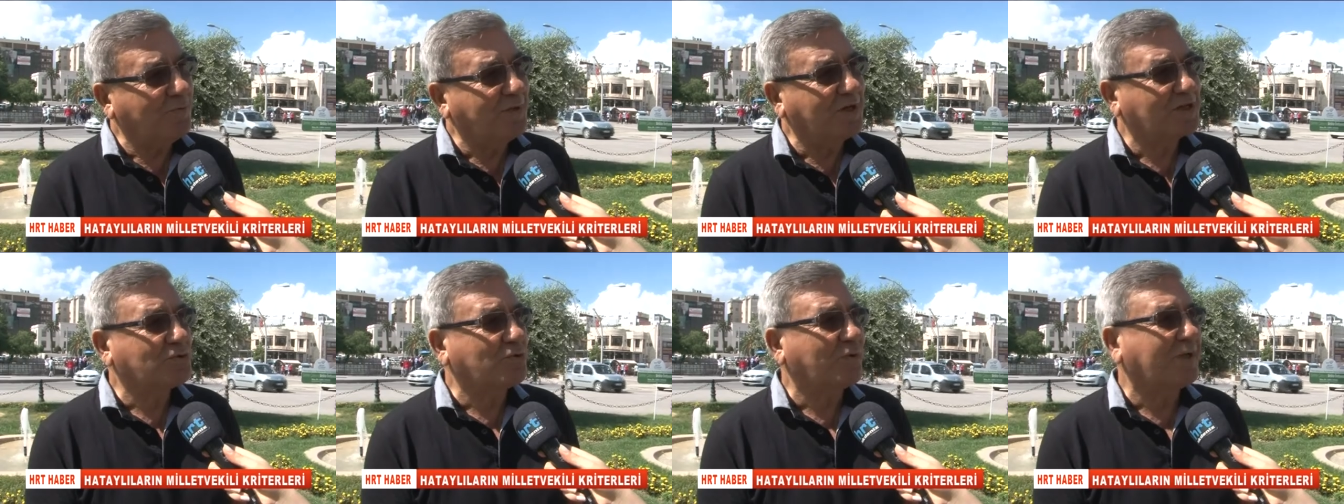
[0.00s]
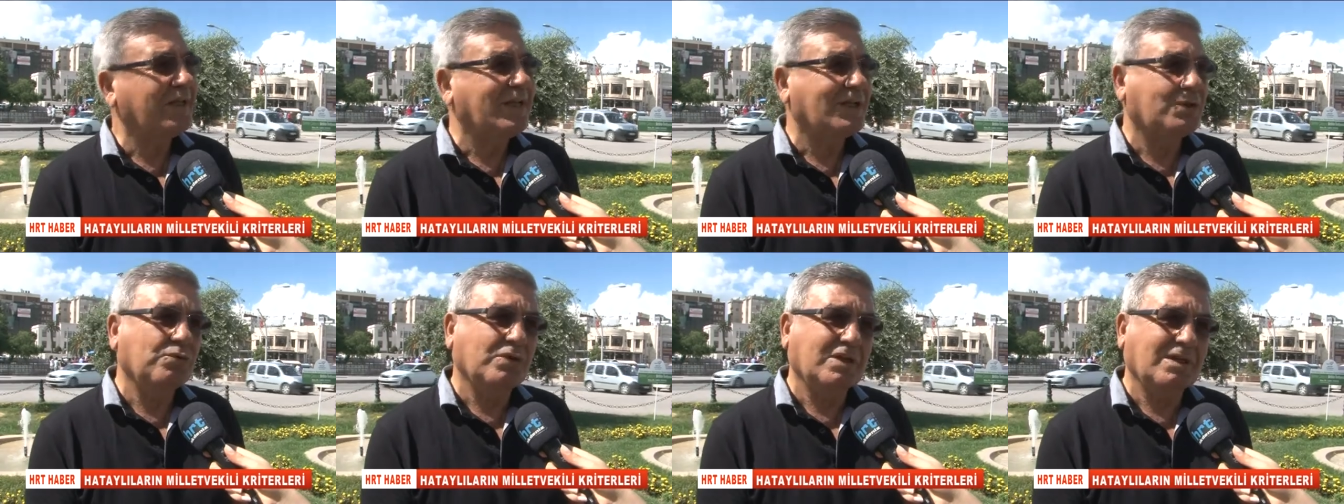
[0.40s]
Bu maaş da ona
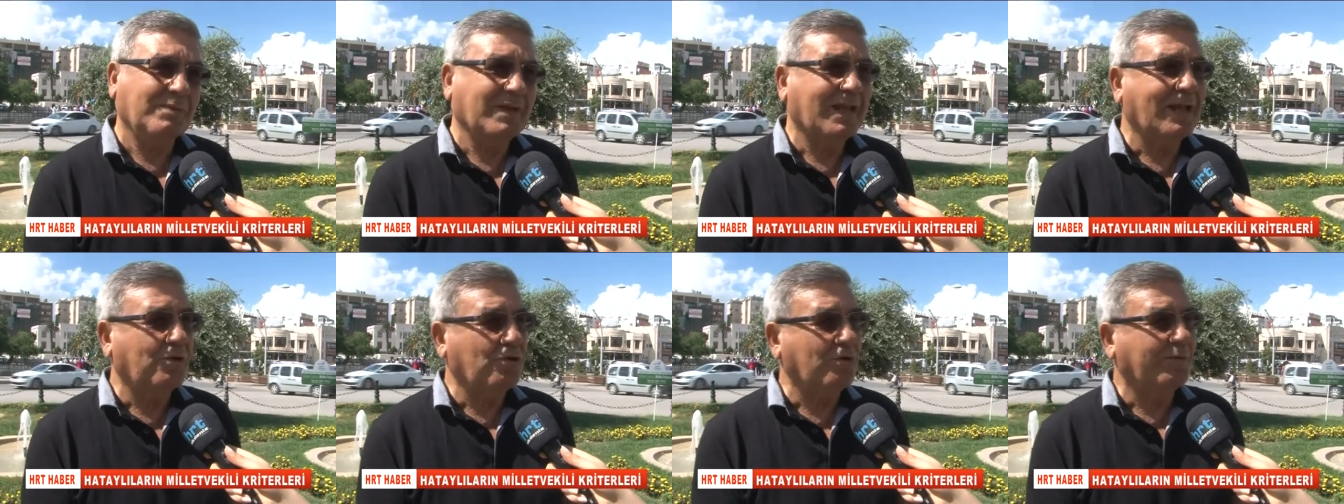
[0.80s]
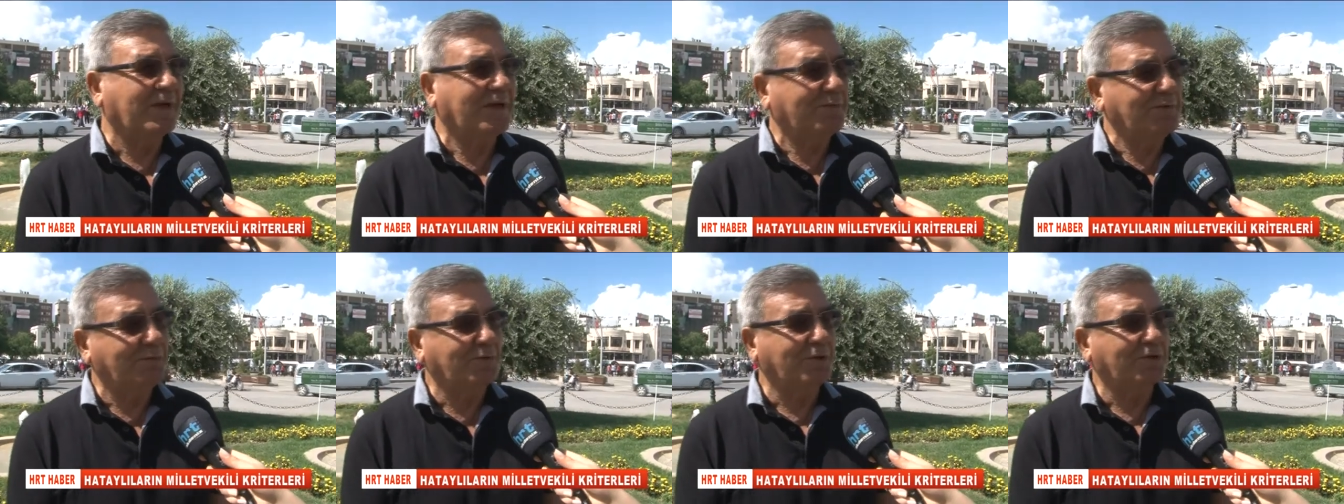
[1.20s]
yetiyor gibi geliyor
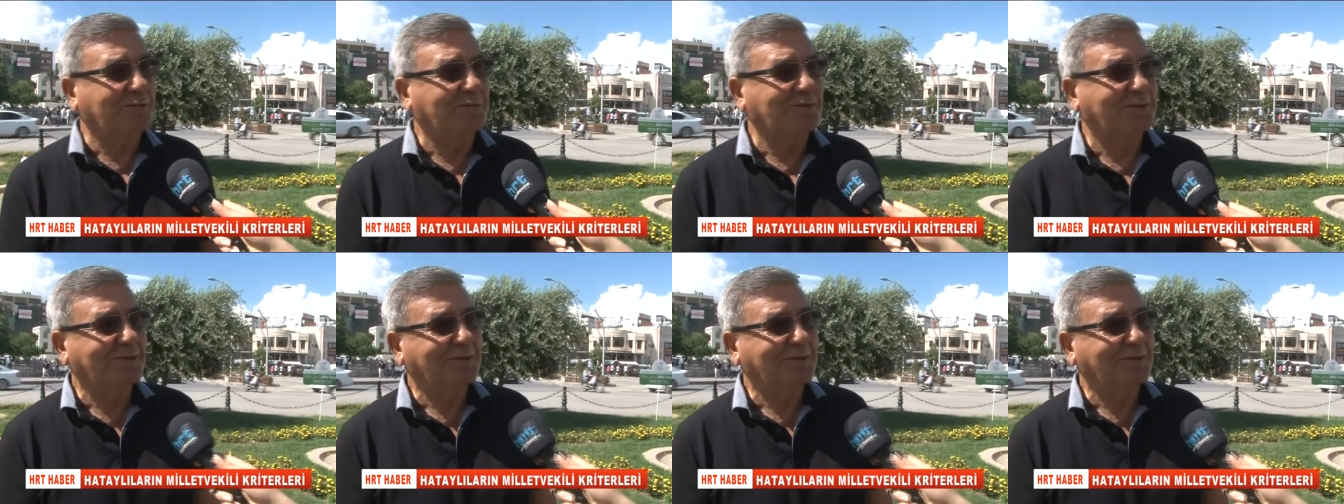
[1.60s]
bana bilmiyorum.